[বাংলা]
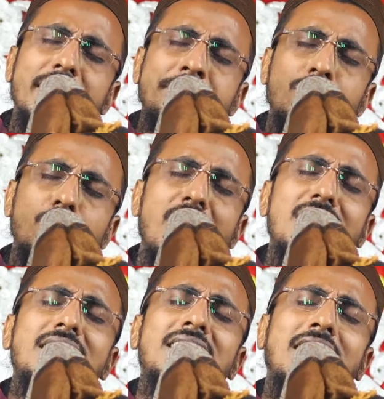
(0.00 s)
কিন্তু এই
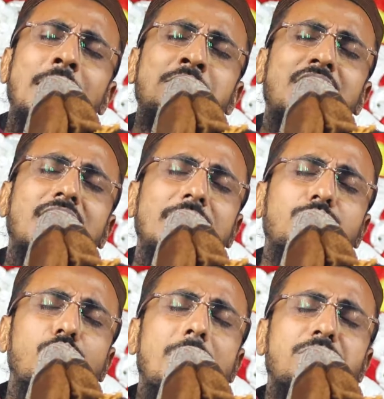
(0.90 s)
ইনকামটা
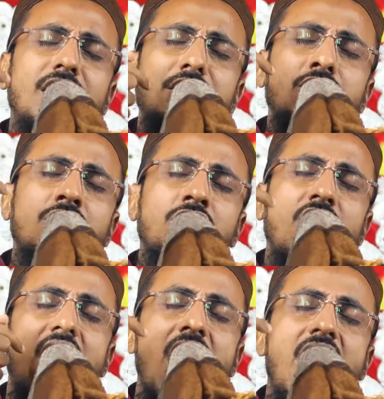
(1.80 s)
কিন্তু আপনার জন্য
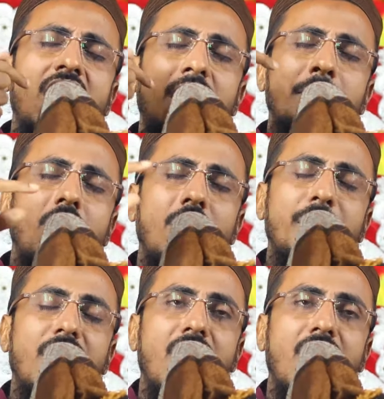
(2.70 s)
হারাম হবে